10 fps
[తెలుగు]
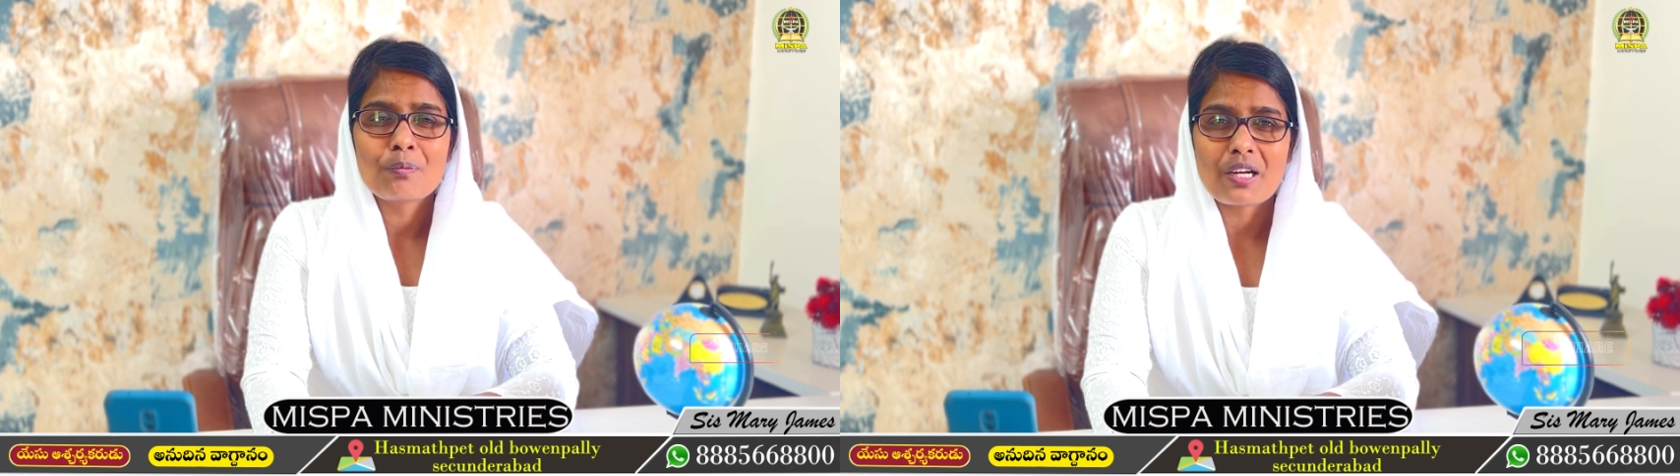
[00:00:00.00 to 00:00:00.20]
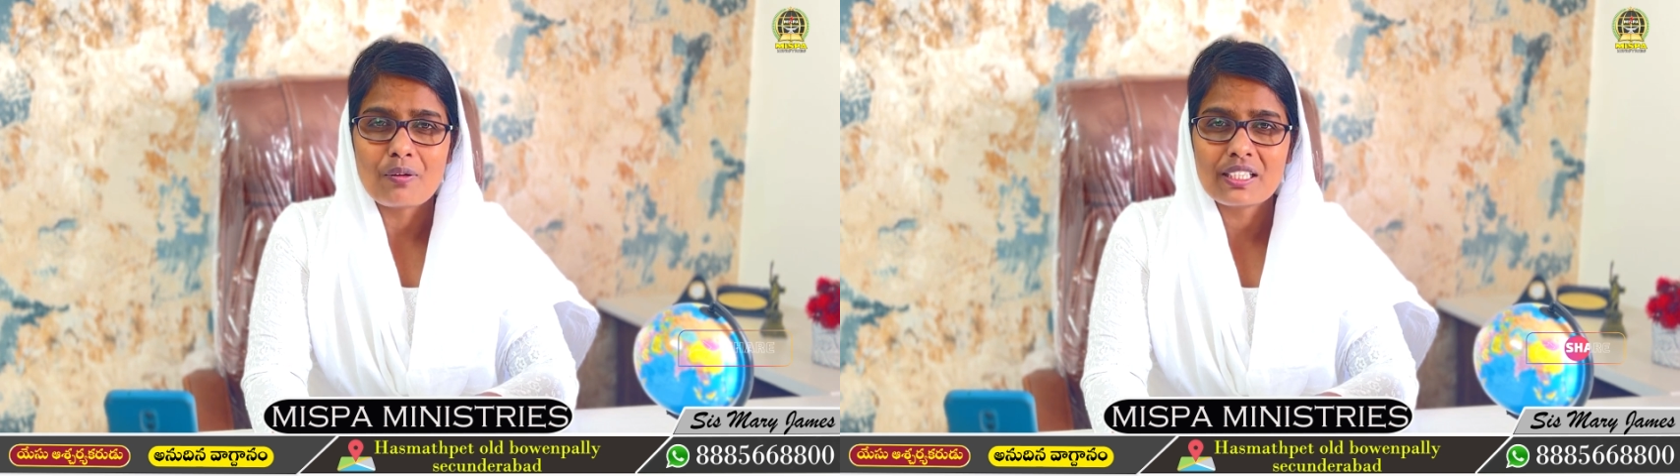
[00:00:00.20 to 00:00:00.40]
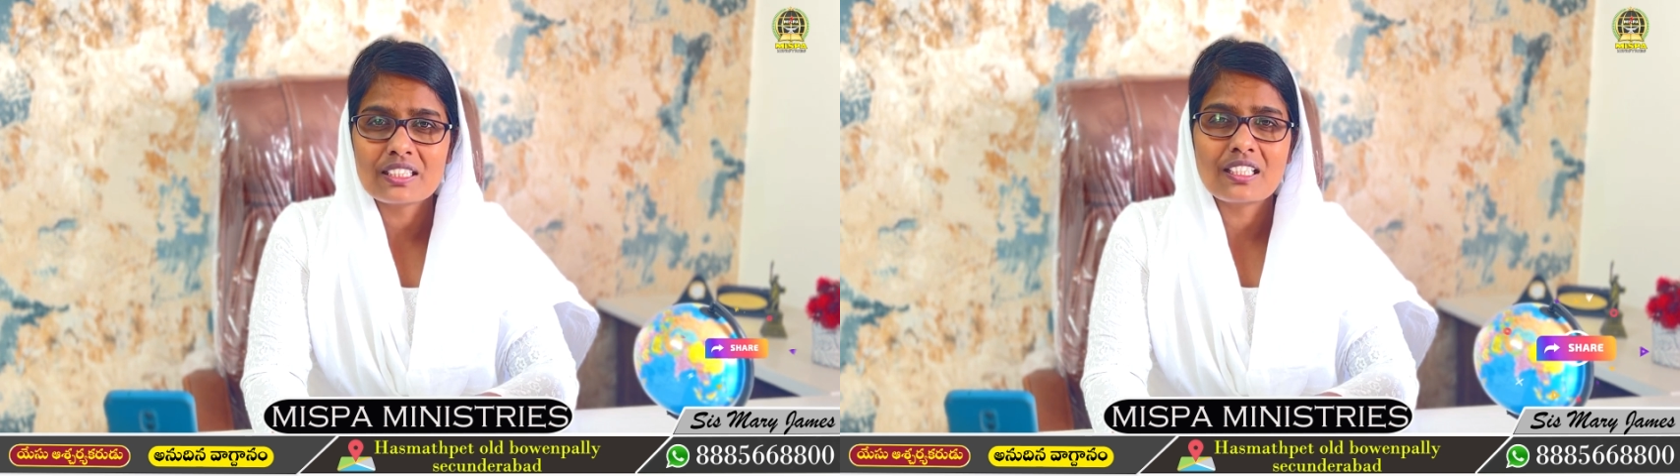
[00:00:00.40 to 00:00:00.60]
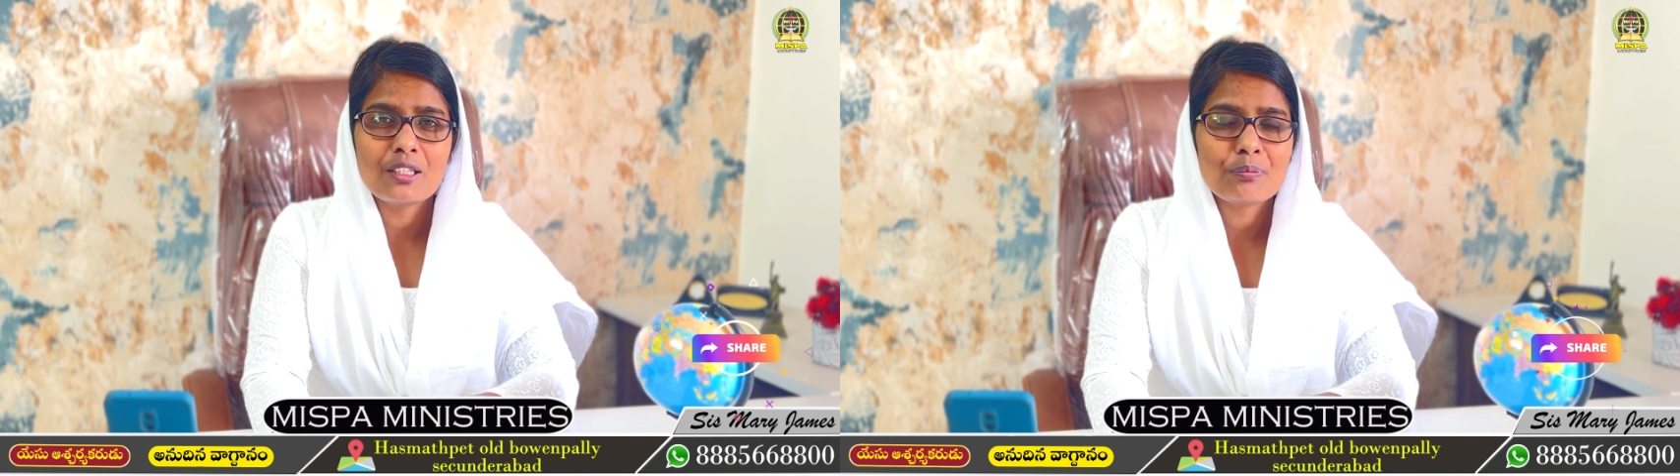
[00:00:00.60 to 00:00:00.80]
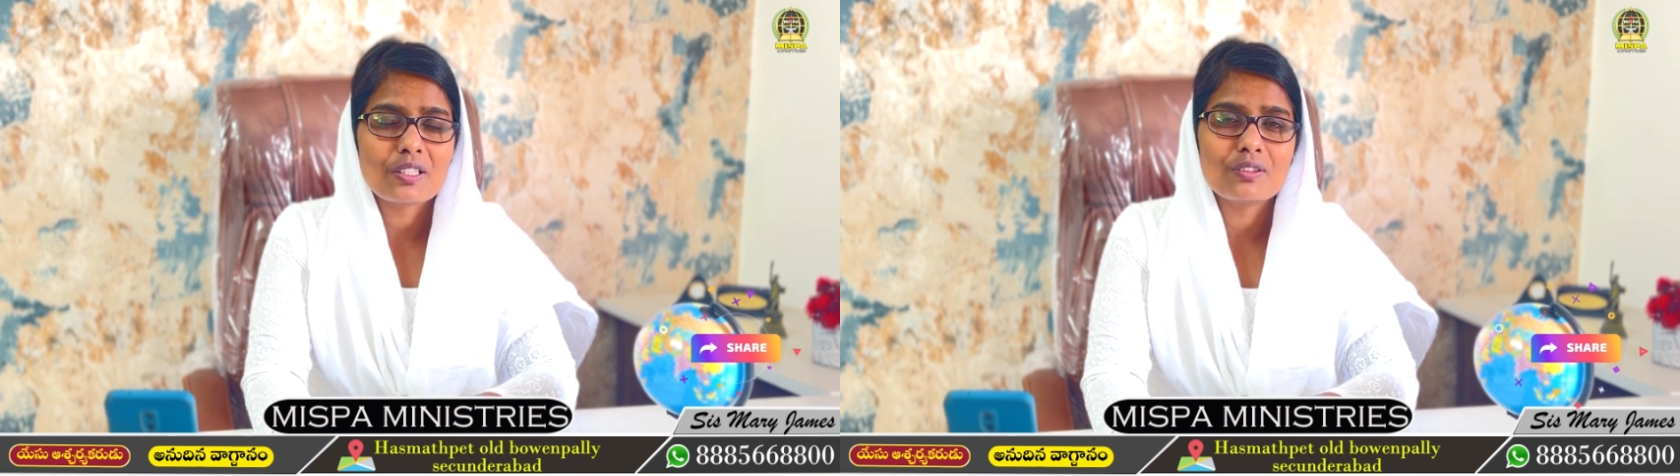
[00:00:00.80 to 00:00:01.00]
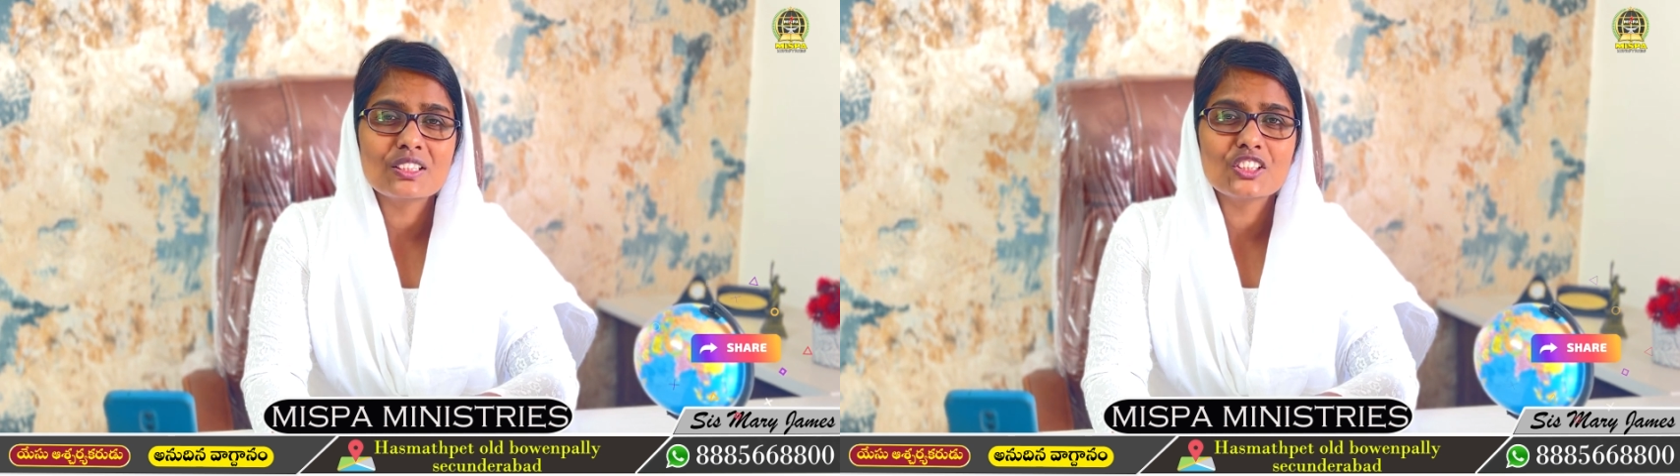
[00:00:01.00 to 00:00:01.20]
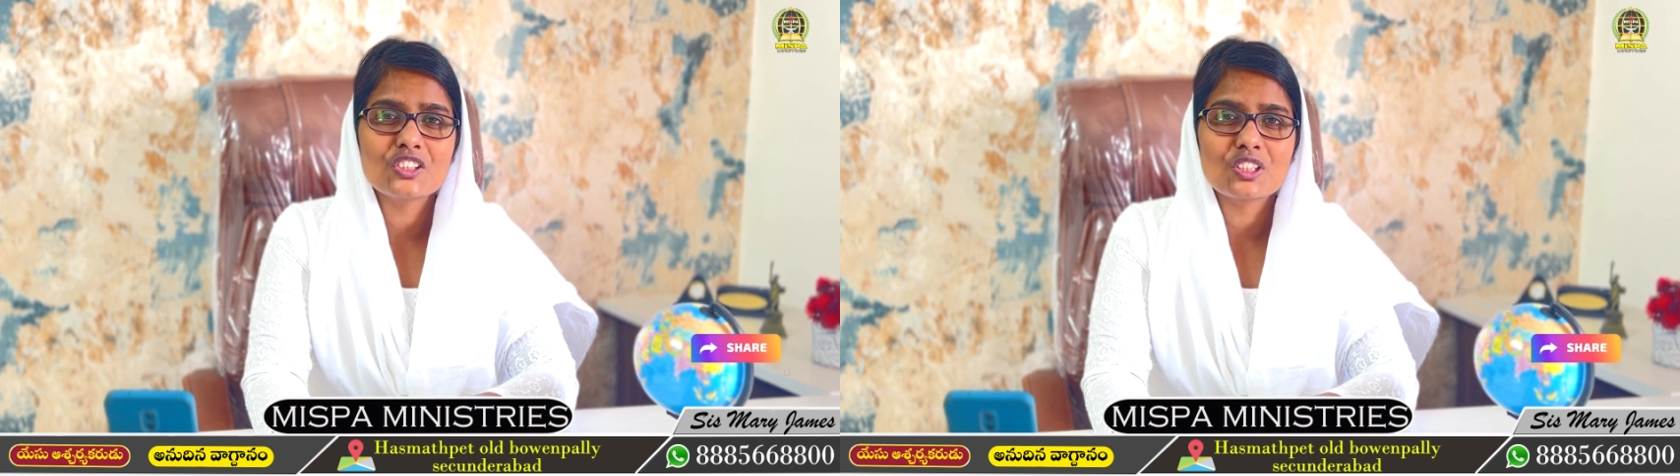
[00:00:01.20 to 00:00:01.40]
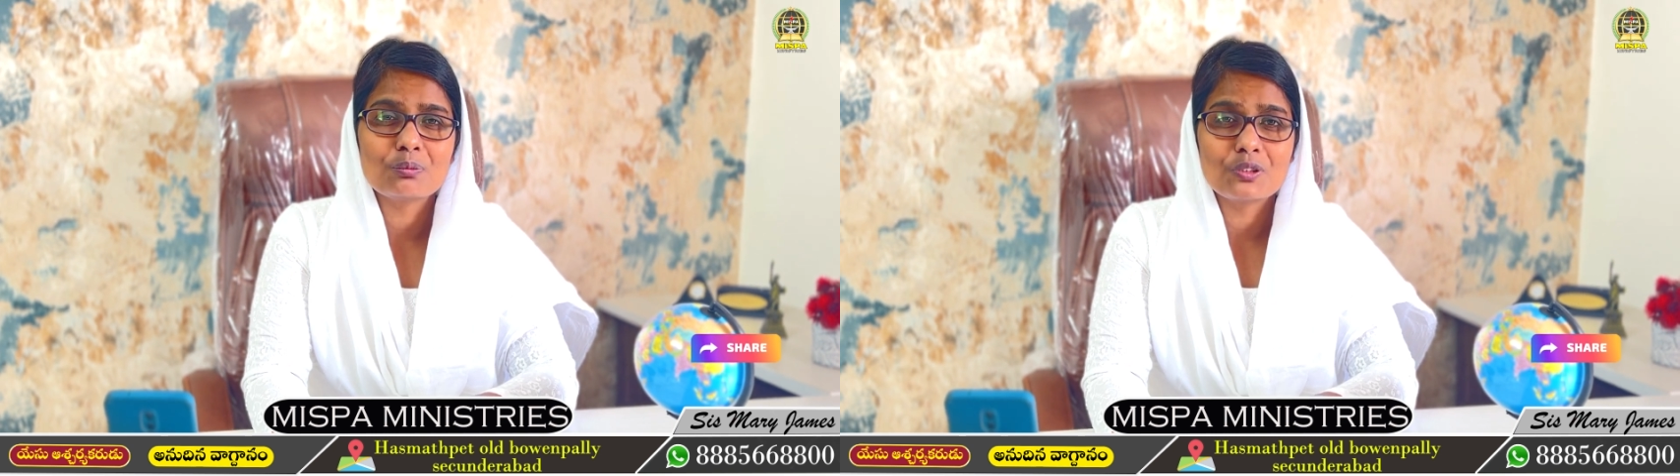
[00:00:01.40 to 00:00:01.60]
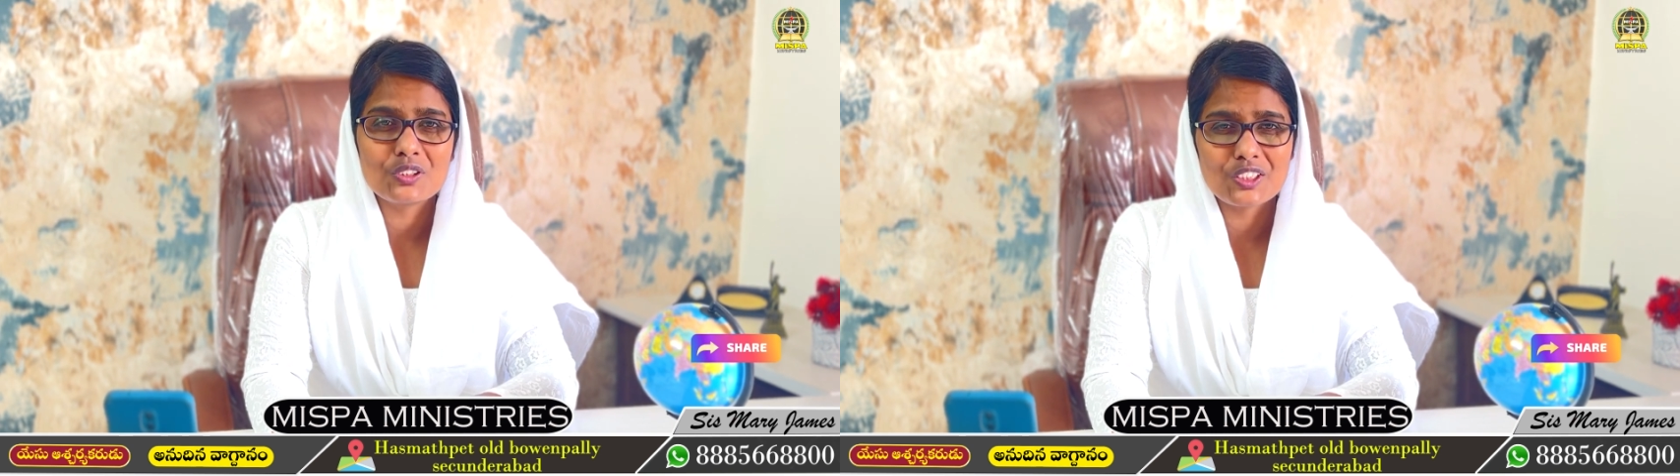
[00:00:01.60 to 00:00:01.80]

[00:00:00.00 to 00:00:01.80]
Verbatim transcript: ప్రవక్త ప్రవచించినప్పుడు